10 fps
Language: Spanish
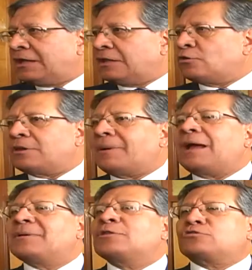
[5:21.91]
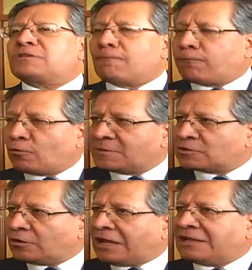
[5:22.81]
en donde van a ver los
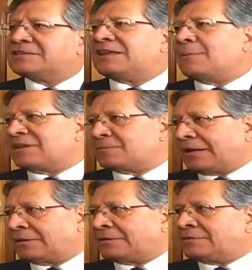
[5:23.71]
informes orales de ambas partes.